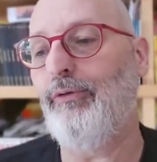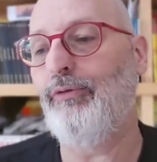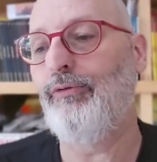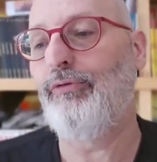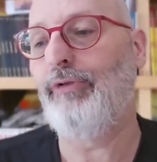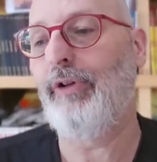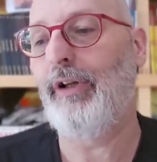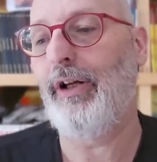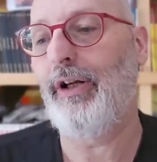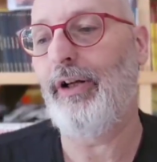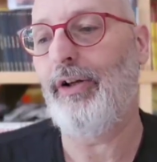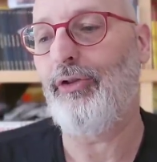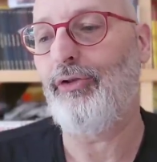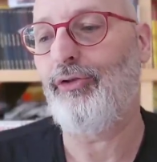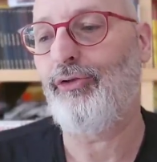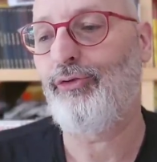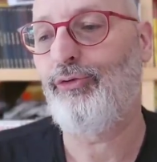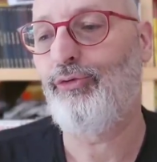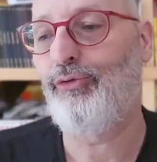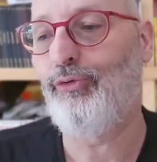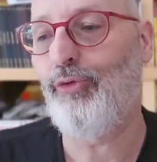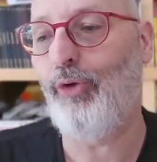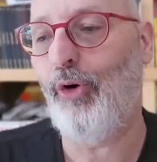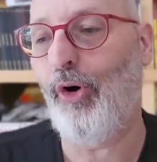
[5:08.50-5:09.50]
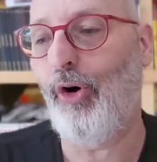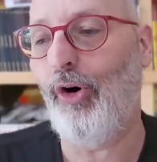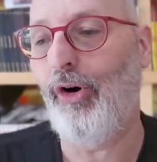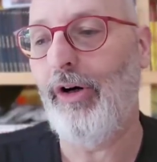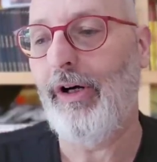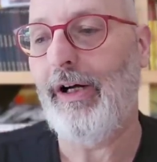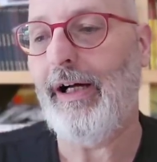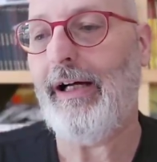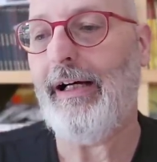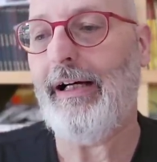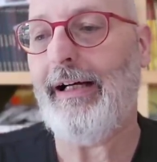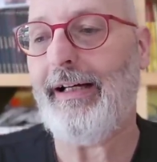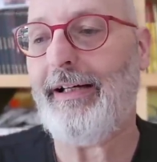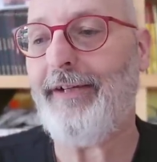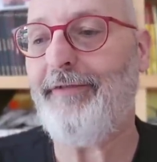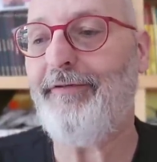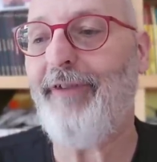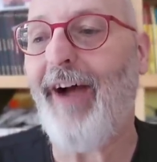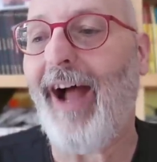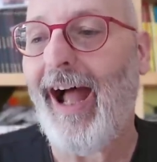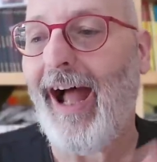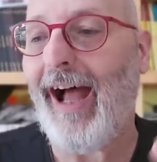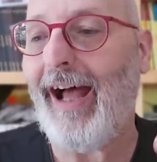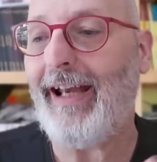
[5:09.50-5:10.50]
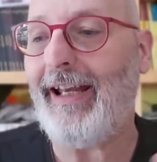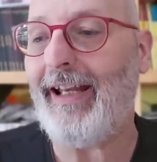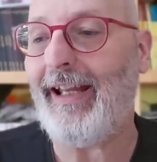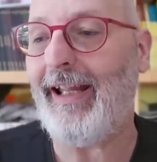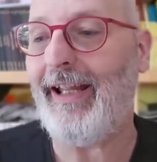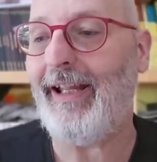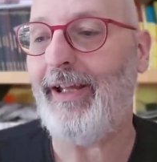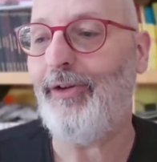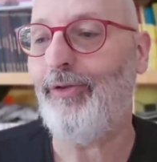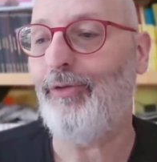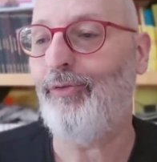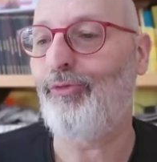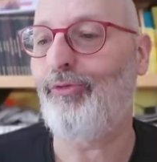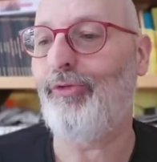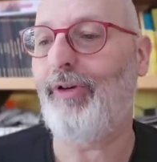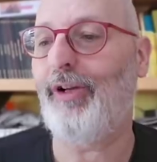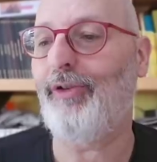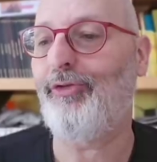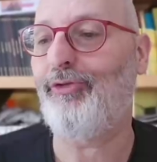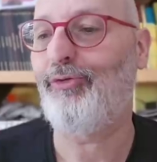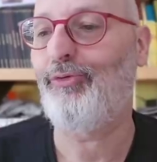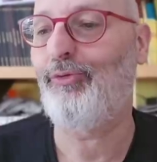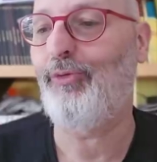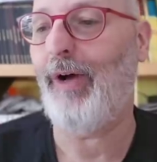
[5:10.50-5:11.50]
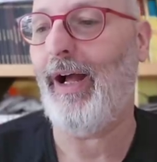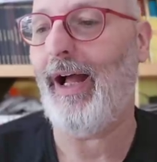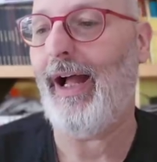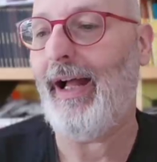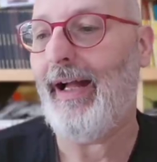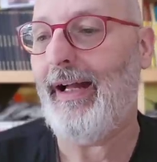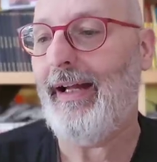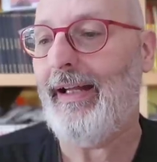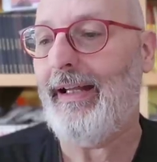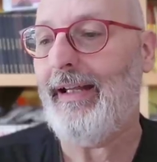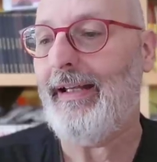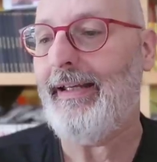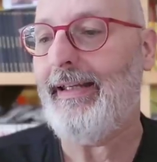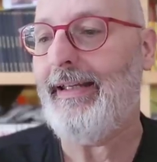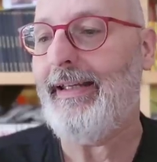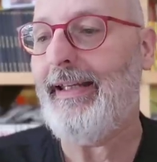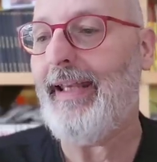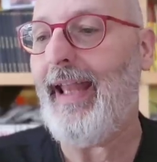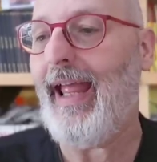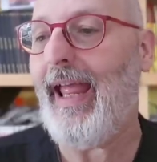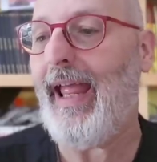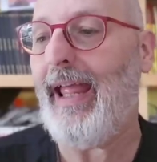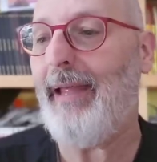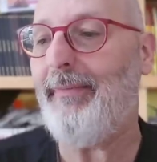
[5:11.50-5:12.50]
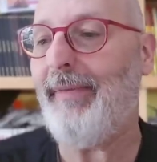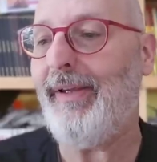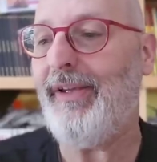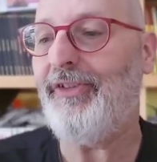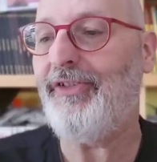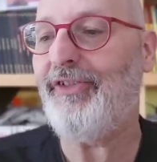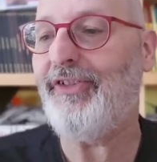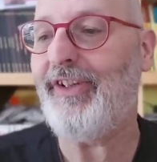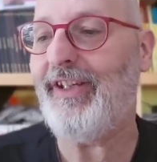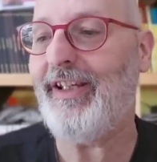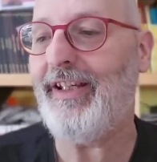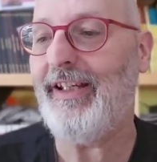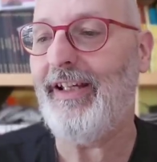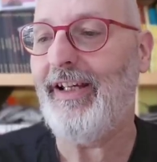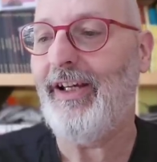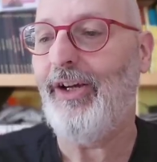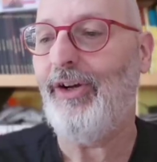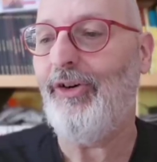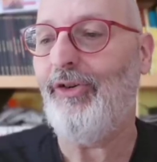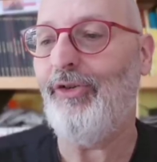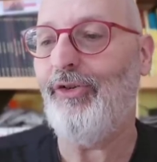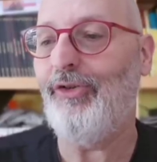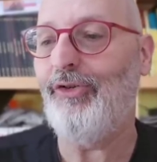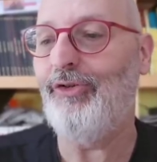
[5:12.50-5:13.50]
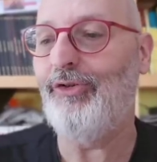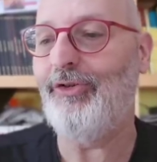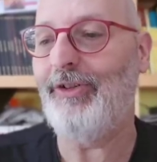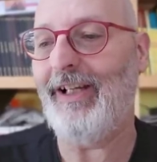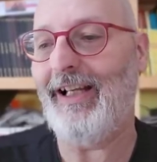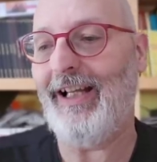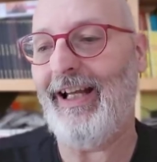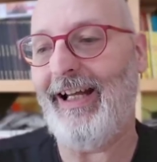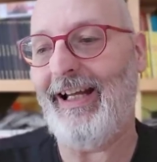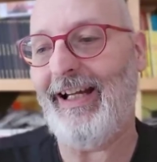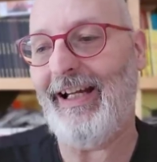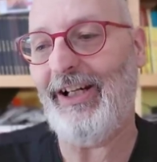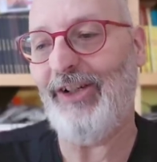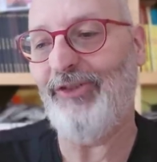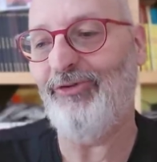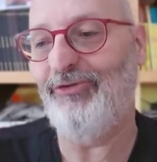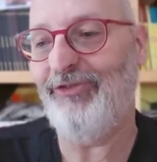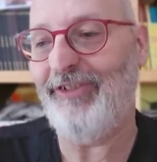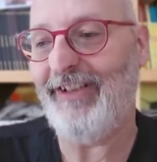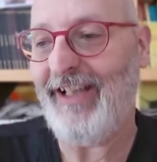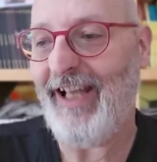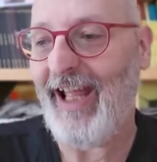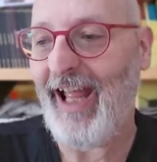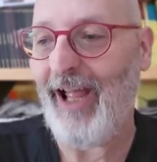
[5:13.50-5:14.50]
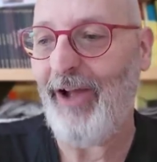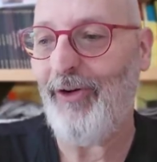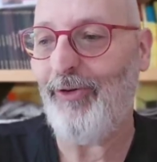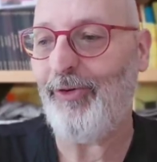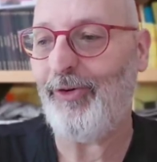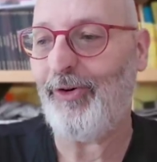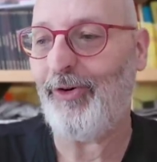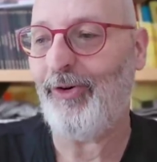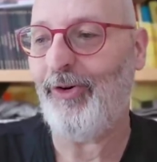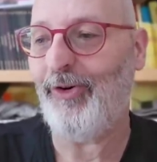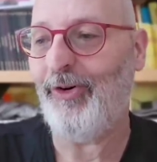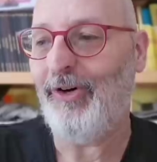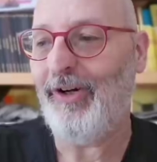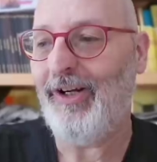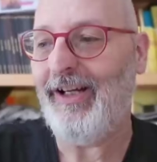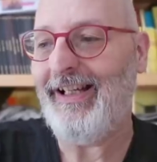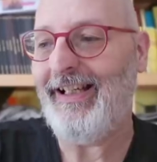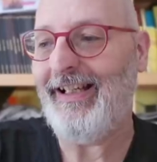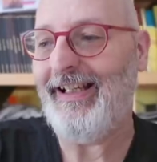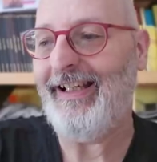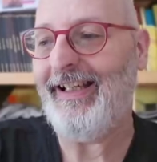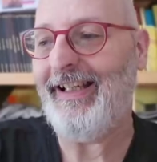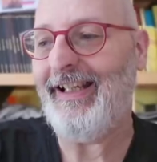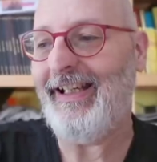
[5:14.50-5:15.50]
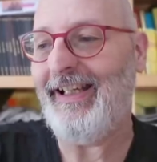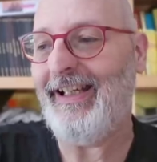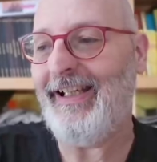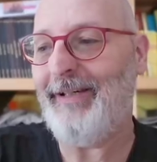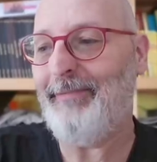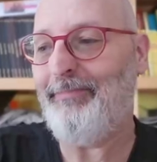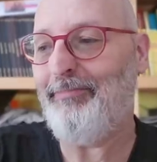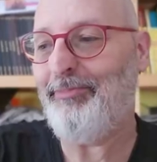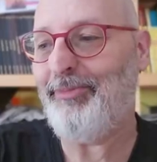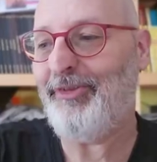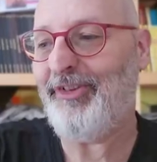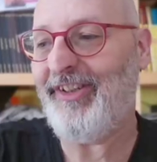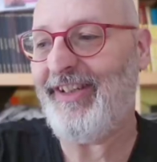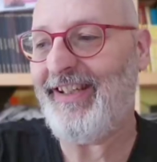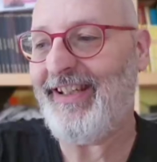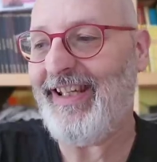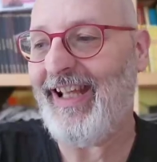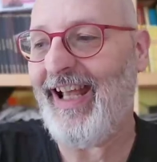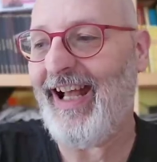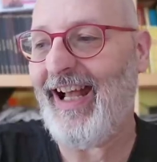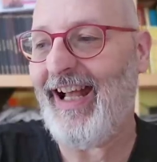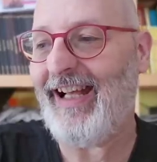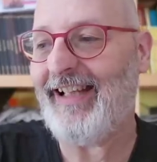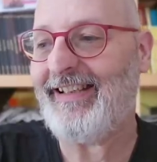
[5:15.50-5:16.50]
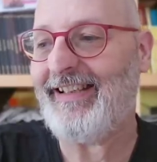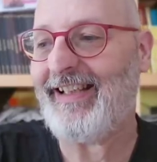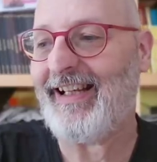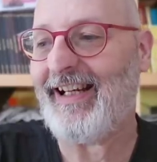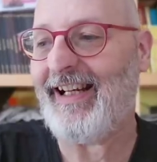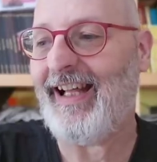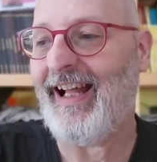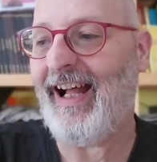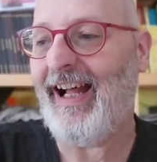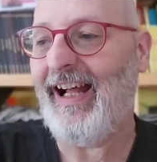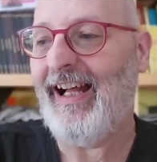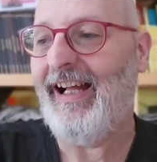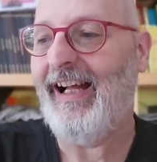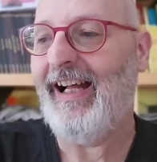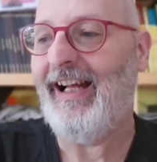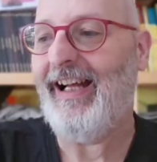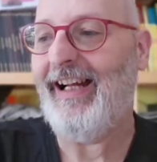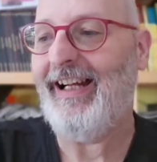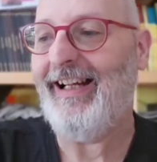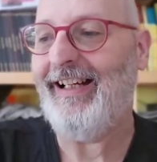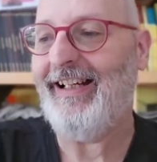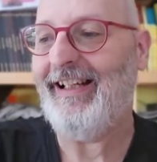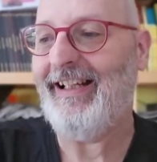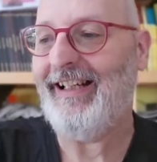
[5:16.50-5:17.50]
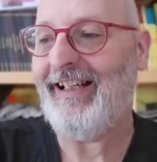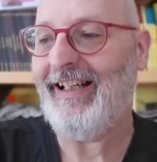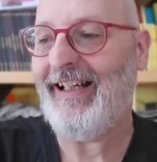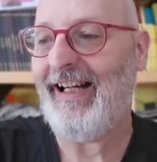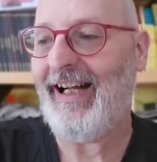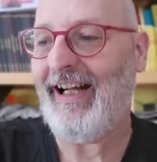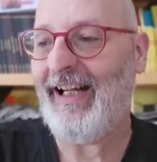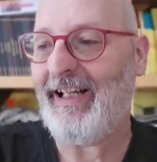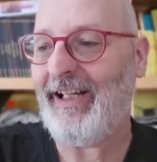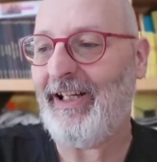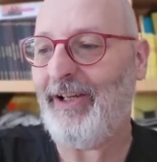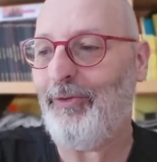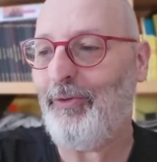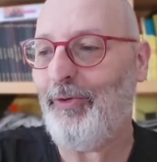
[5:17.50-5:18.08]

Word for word: un suo rivale, una sua nemesi, una, un neuropsichiatra, eh, eh, anche